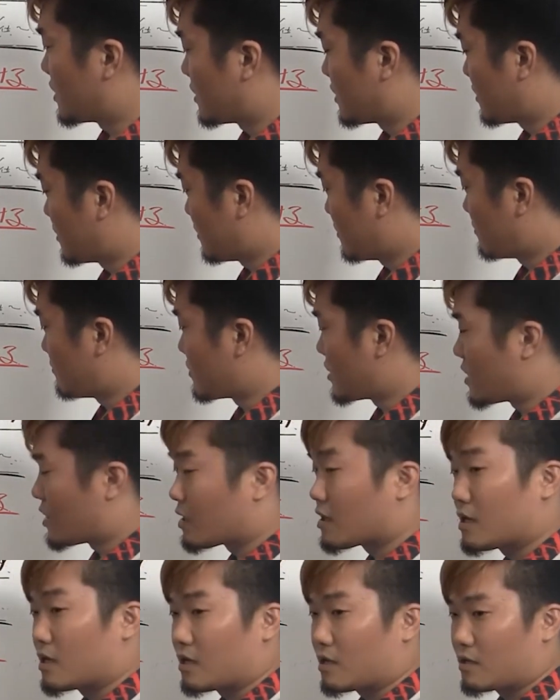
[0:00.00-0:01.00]
い
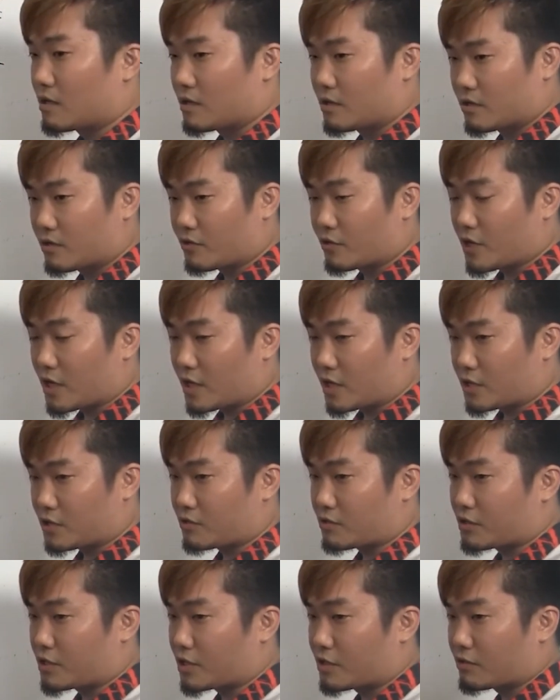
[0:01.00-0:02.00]
まあこういう話
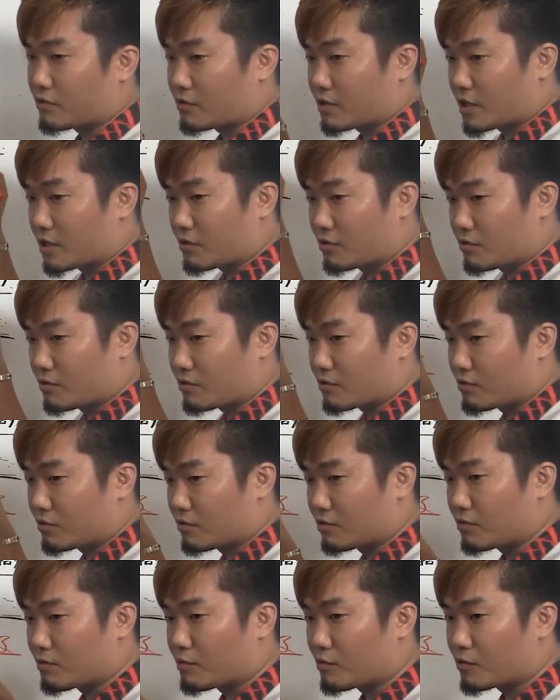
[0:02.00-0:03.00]
をしていくとねどんどんど
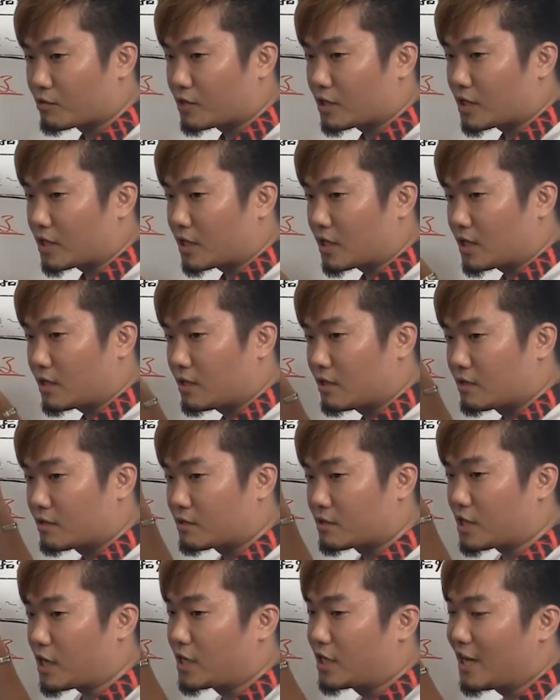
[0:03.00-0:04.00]
んどん僕がね
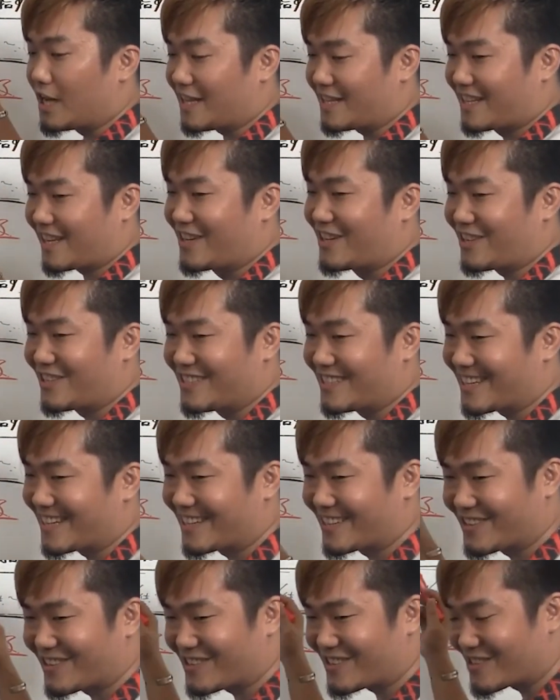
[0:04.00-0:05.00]
辛くなってくるんだけ
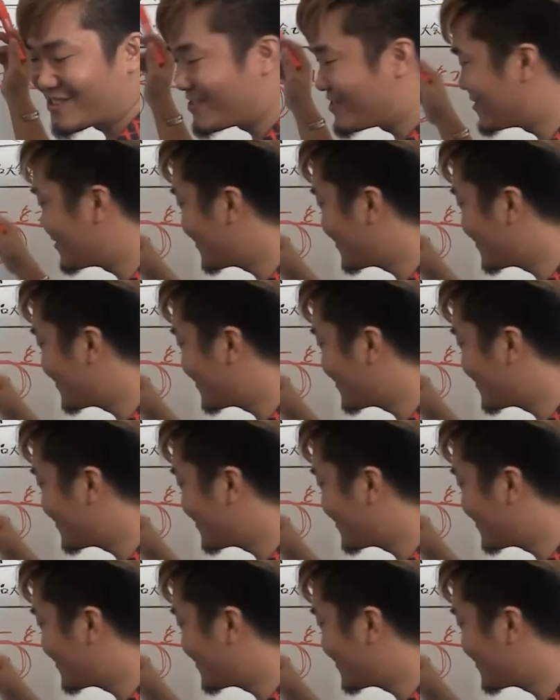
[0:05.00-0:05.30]
どいろい